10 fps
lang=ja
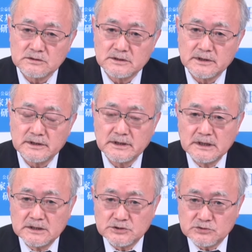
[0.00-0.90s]
て
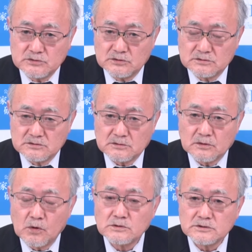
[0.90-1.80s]
中国の
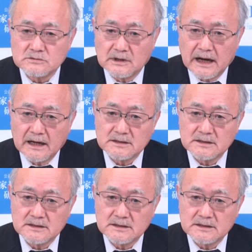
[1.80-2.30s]
国力が